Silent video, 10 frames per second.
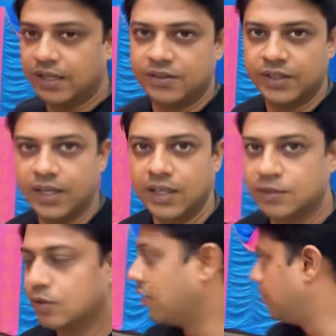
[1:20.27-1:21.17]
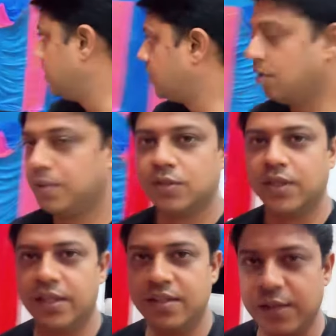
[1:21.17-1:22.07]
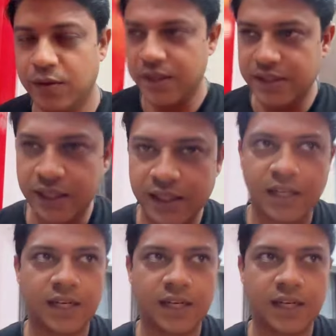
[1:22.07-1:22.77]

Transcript: এন্ট্রিটা তো আমরা ভেতরে এন্ট্রি করে যাই